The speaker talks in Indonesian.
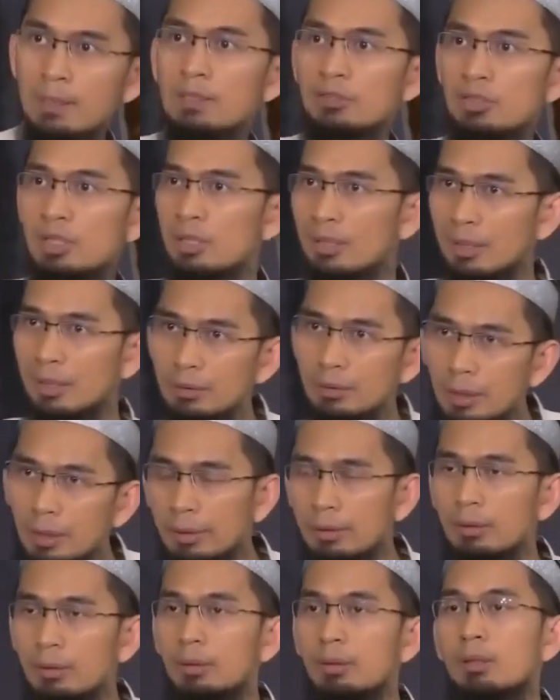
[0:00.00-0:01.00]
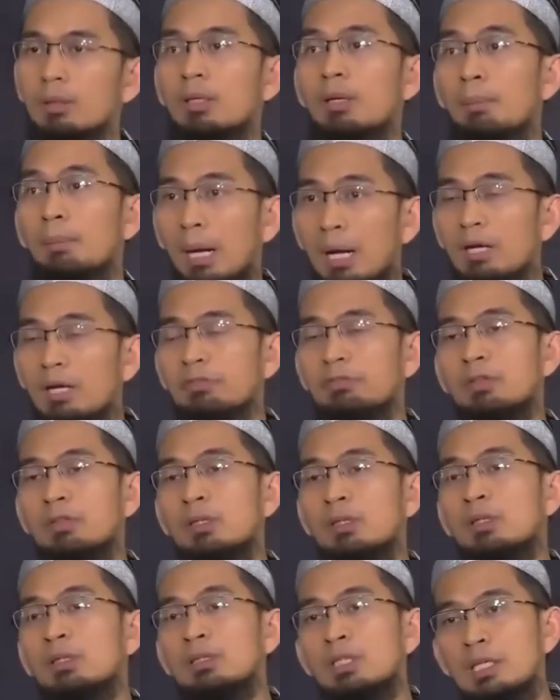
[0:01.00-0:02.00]
Singkatnya, maaf,
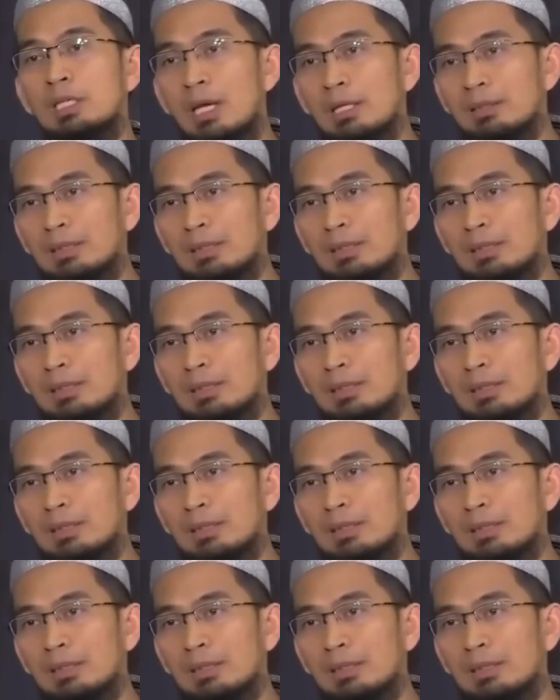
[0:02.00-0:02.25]
tiga